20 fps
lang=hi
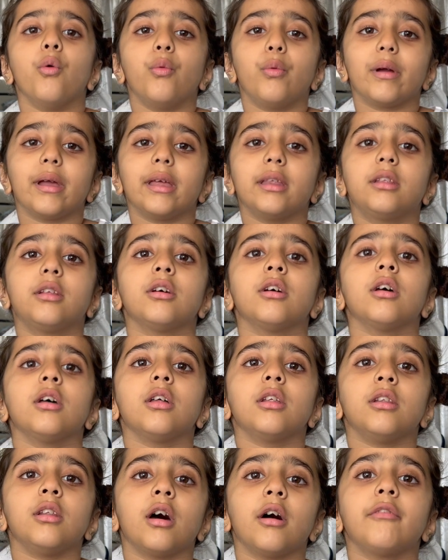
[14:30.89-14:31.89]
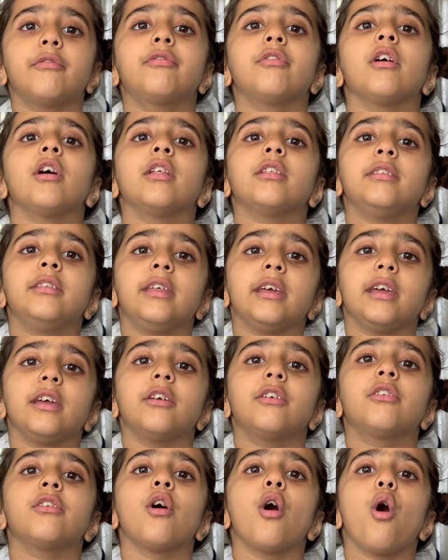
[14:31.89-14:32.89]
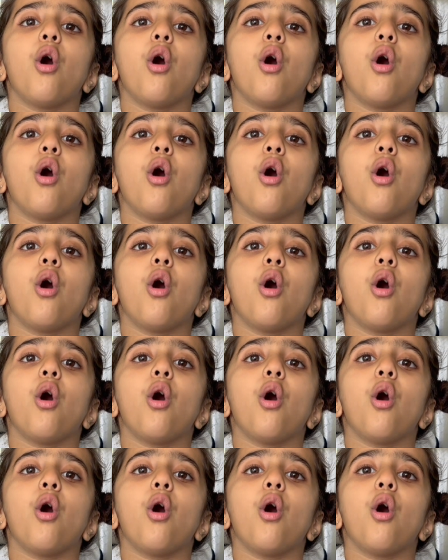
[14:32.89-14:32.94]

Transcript: huit, neuf, dix,